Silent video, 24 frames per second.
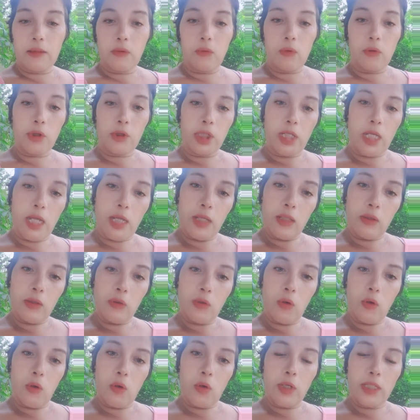
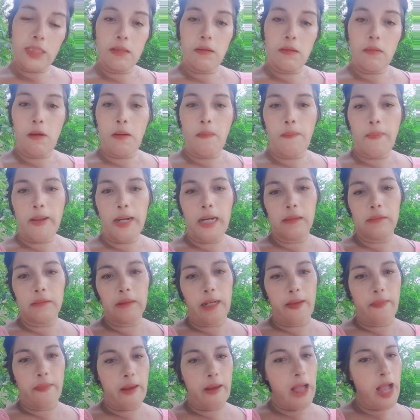corriendo, que se van para el
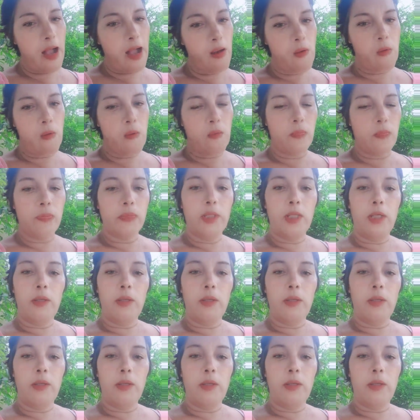trabajo